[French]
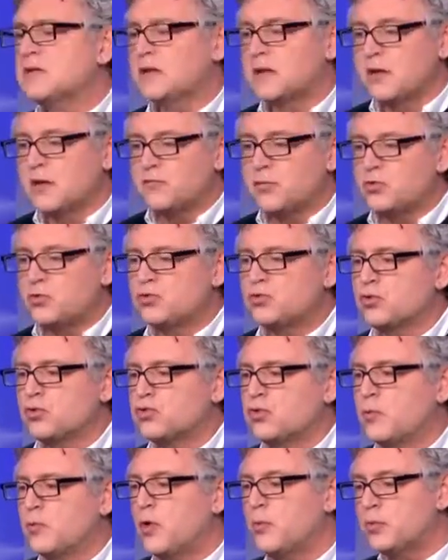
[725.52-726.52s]
révolution
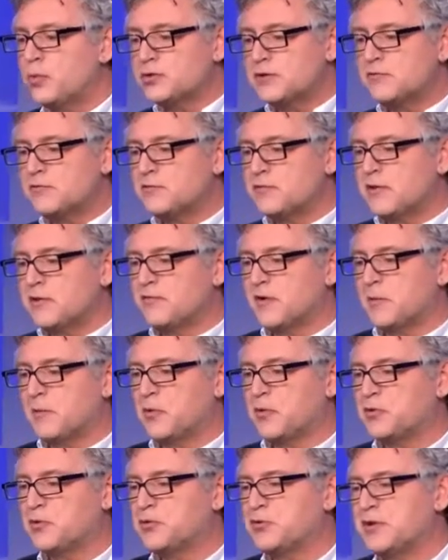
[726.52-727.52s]
que je propose, si vous voulez
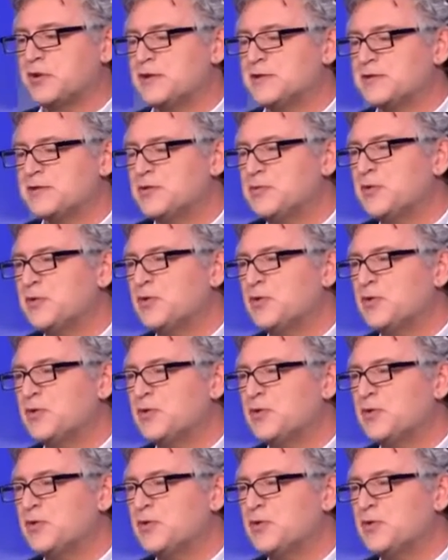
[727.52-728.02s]
vraiment qu'on utilise le mot,